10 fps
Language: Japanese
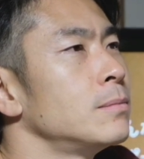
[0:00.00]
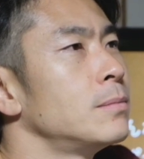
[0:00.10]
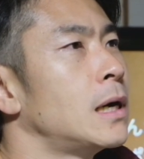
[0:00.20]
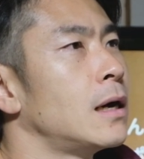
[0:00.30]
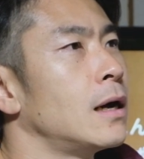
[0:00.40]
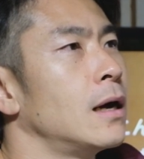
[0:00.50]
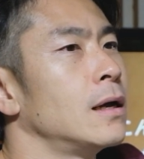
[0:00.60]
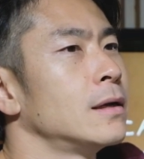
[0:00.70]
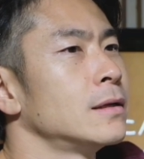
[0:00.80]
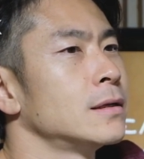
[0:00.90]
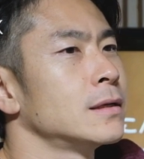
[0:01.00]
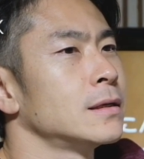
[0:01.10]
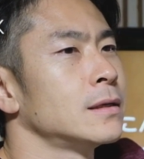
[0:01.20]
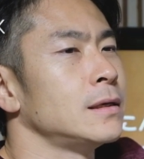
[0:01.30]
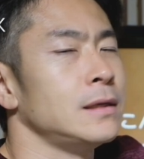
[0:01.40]
まあ
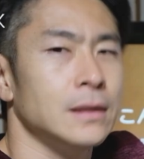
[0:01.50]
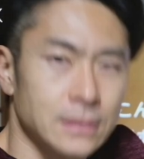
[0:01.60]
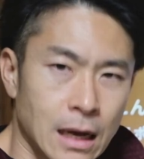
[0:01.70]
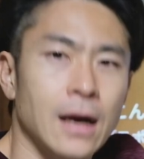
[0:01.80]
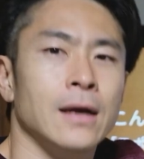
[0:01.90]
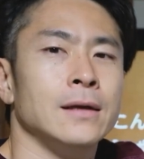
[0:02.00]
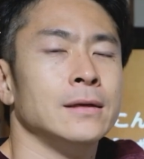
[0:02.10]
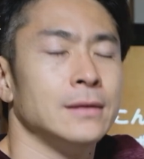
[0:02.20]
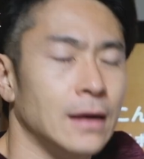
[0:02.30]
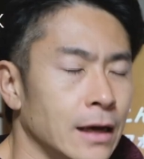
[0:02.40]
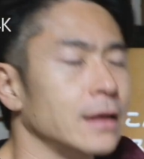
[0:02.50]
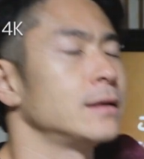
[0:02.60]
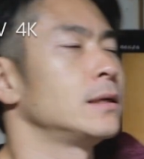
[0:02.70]
いいですか。はい